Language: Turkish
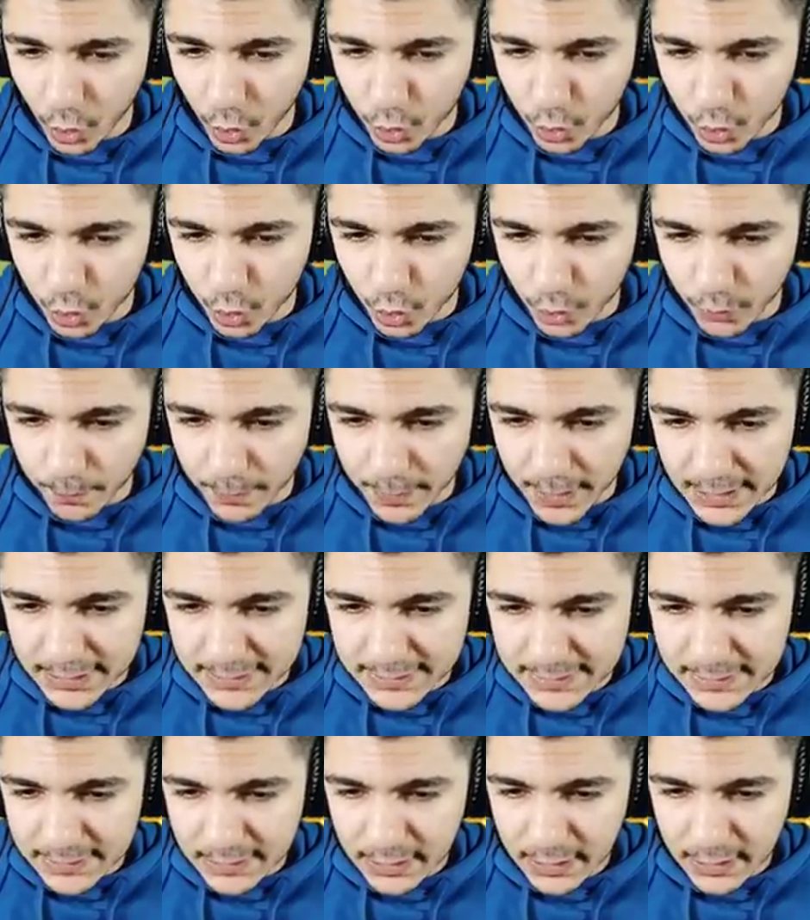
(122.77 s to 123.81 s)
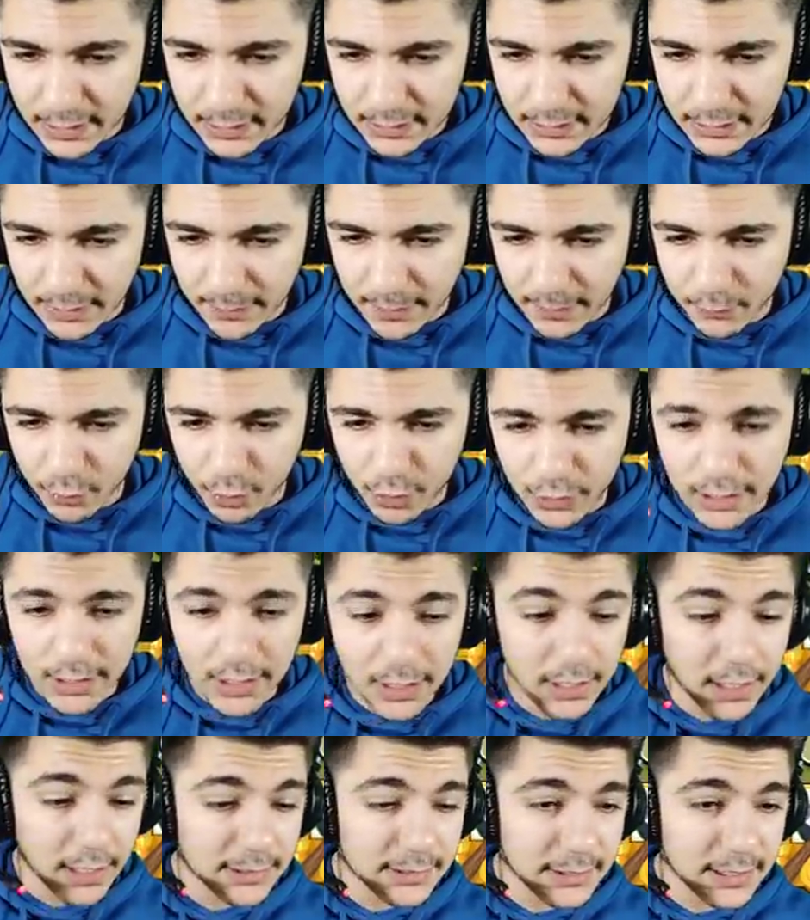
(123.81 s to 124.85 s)
Okçuyu bas. Tamam bunlar
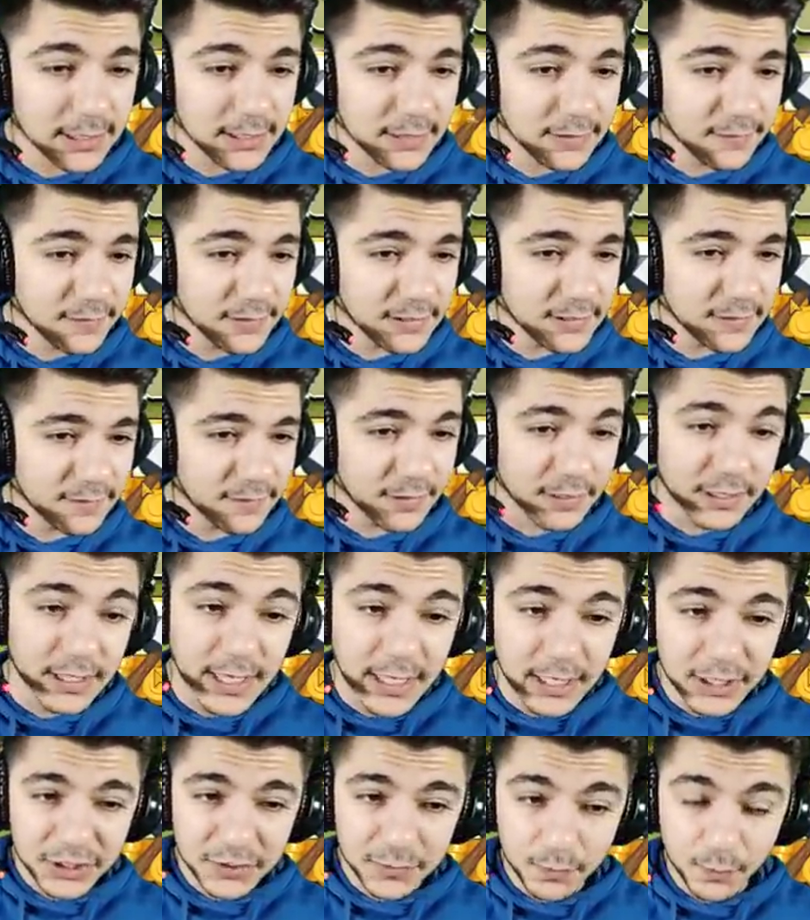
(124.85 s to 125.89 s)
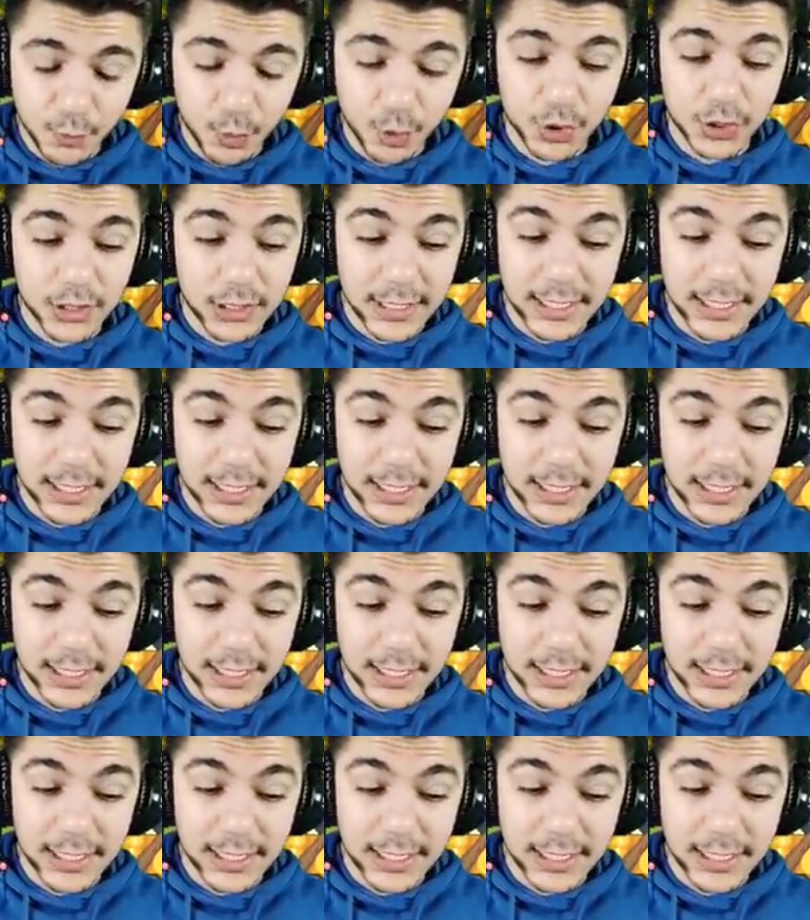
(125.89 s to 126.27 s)
Allah'tan ıvır zıvır. Şimdi bu